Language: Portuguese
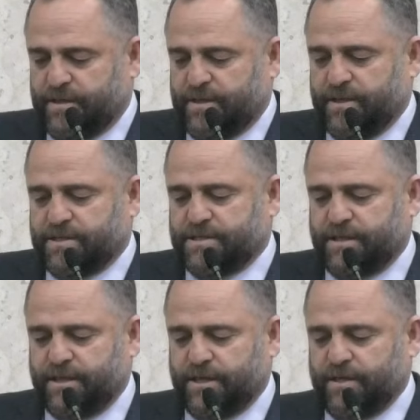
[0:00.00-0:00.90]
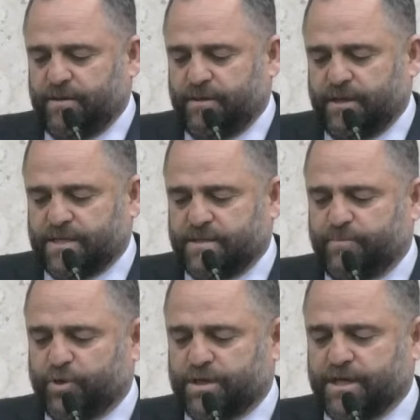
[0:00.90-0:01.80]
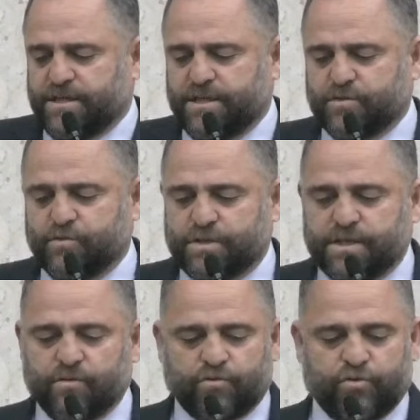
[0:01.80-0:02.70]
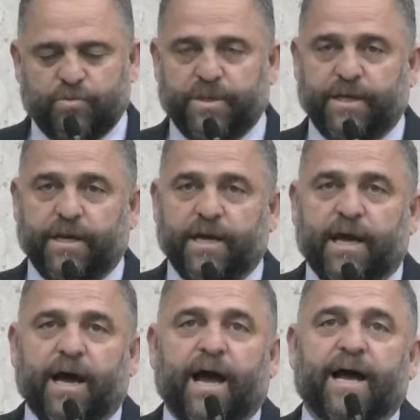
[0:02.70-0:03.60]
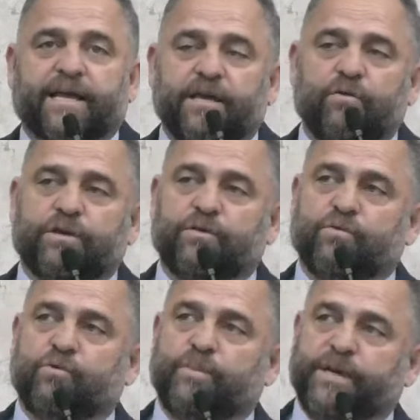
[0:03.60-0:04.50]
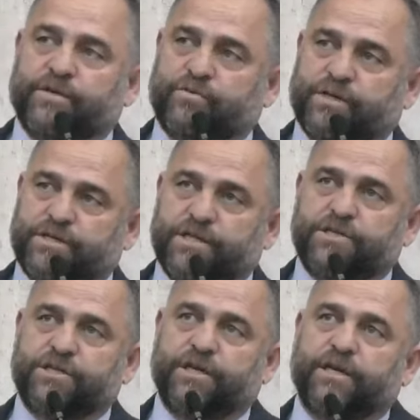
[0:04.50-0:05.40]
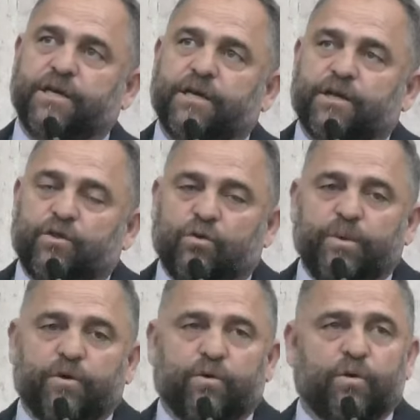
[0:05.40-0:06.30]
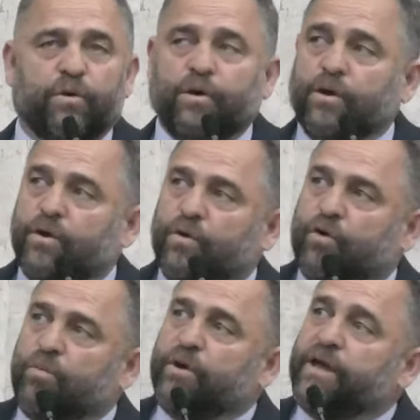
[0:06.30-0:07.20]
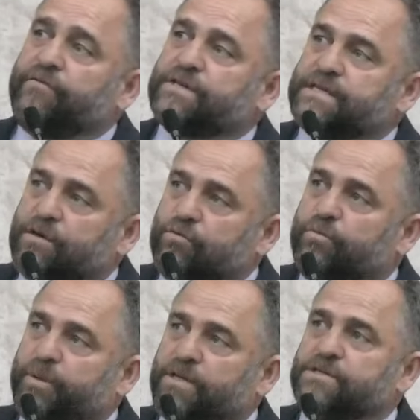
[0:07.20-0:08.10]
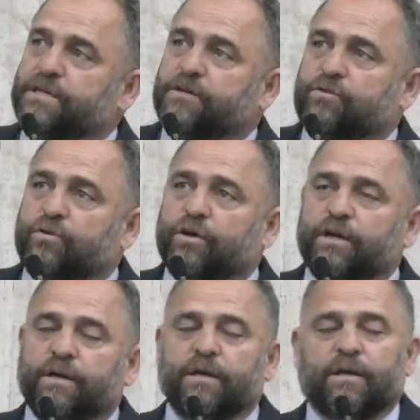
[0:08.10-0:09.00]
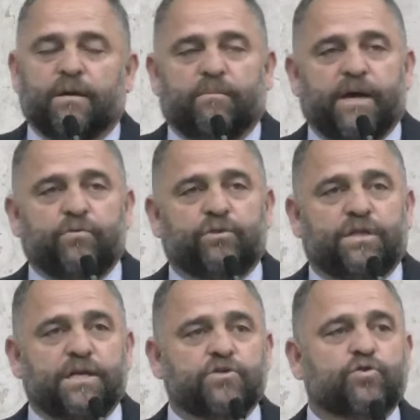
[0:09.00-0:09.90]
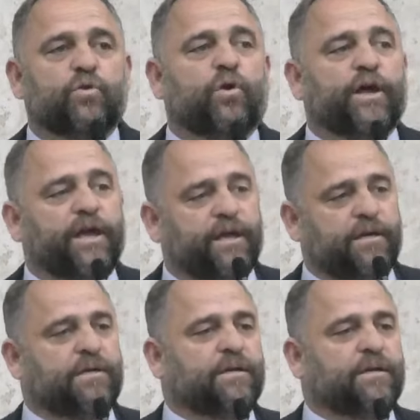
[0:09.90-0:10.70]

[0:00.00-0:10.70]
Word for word: nesse, nessa importante discussão sobre aquilo que no começo a gente nomeou como revisão do plano diretor mas no transcorrer